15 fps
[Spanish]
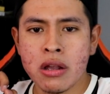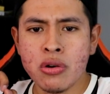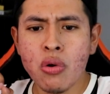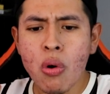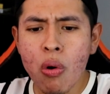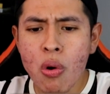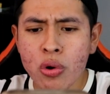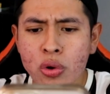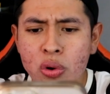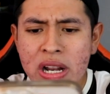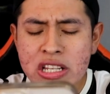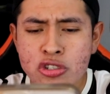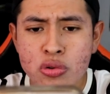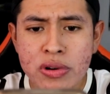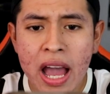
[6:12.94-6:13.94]
No, no
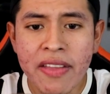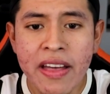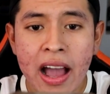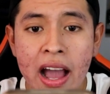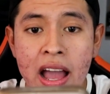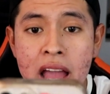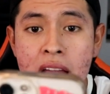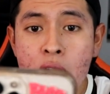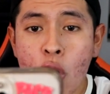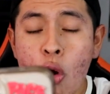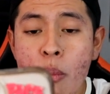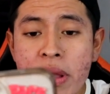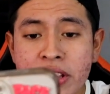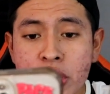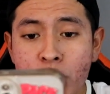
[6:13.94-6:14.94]
lanzó nada.
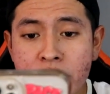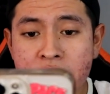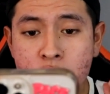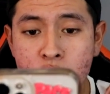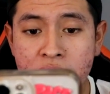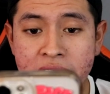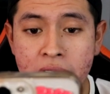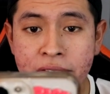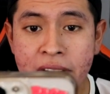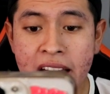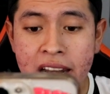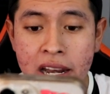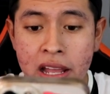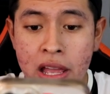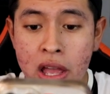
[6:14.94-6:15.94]
Cometió un error
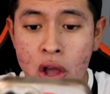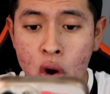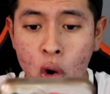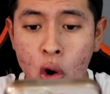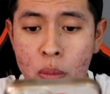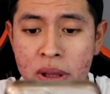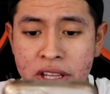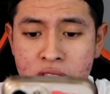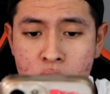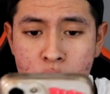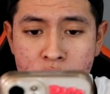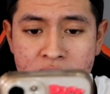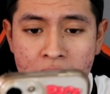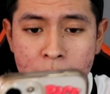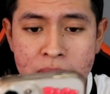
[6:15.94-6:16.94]
garrafal. Cometió
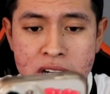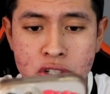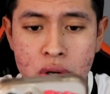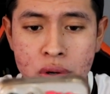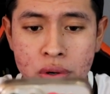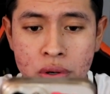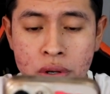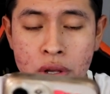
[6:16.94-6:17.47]
un grave error.